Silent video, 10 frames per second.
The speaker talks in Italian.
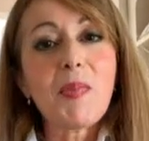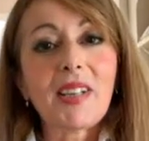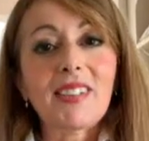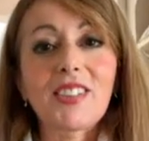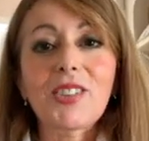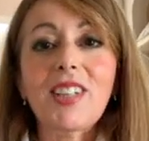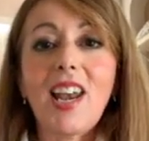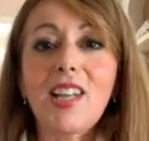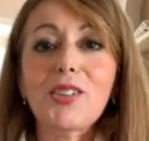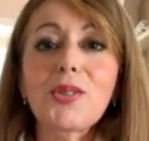partendo
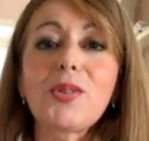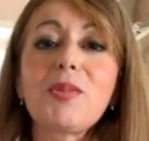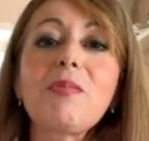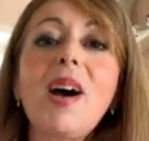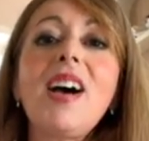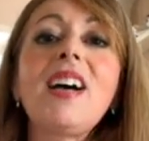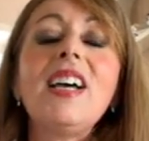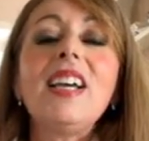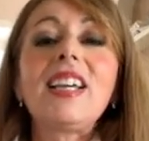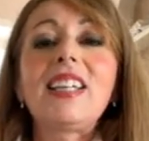dalla tomba
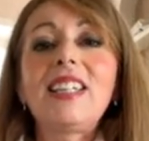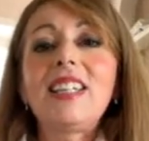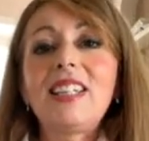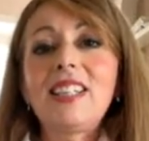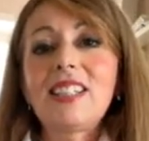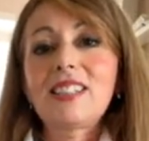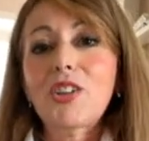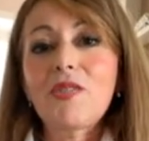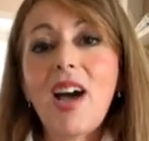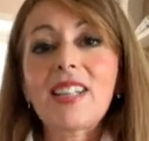eh,
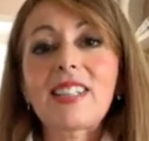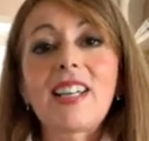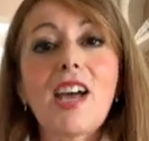trovata